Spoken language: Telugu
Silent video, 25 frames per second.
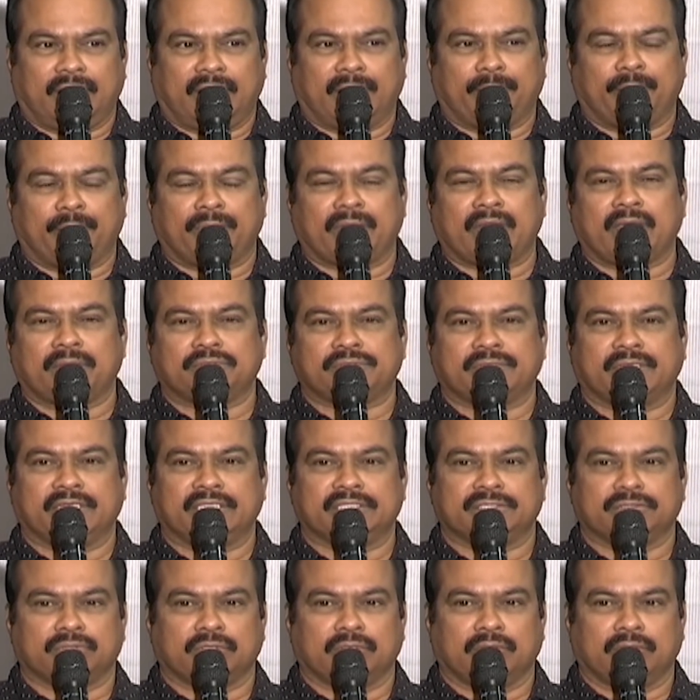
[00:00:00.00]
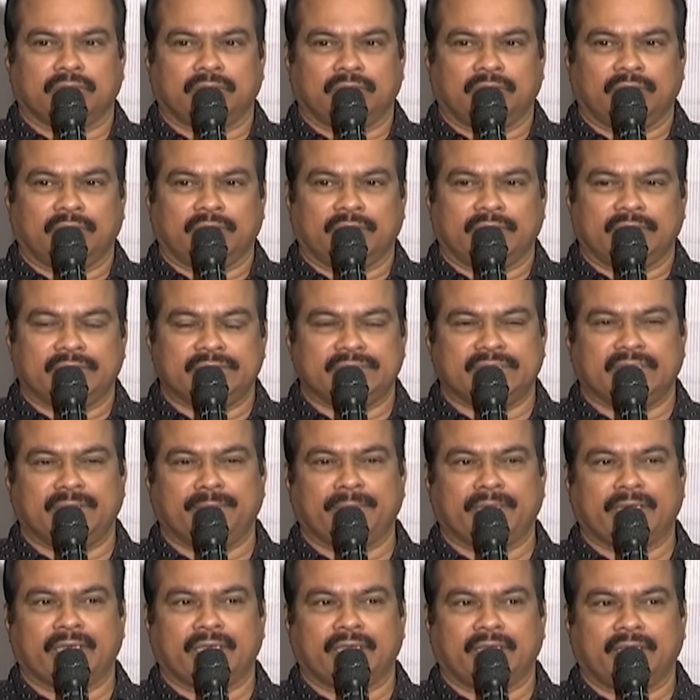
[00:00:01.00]
నెంబర్ ఆఫ్ స్క్రీన్స్తో ఈ
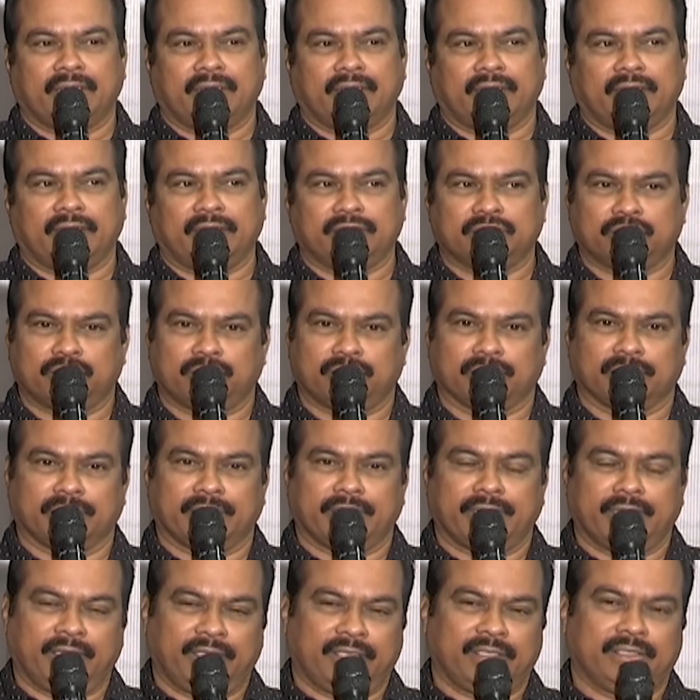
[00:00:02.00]
సినిమా రిలీజ్ అవుతుంది